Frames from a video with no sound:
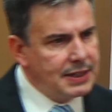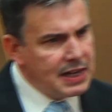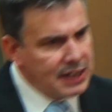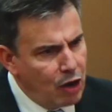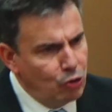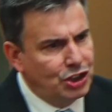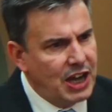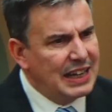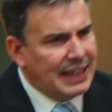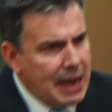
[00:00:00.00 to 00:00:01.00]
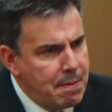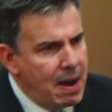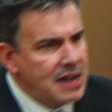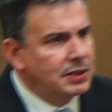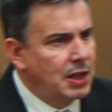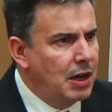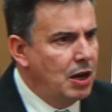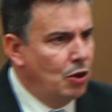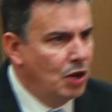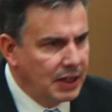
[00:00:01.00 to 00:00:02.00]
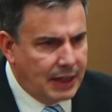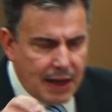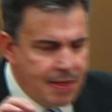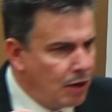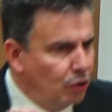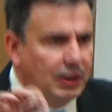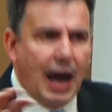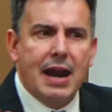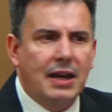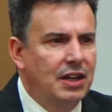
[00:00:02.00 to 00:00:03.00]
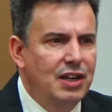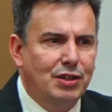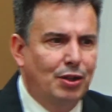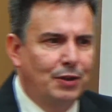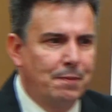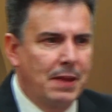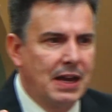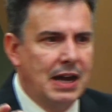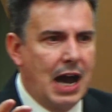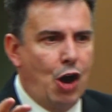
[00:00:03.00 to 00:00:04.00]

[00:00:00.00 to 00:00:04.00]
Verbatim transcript: Esa es la lucha, Él quiere más terreno, quiere derrotar a Cristo.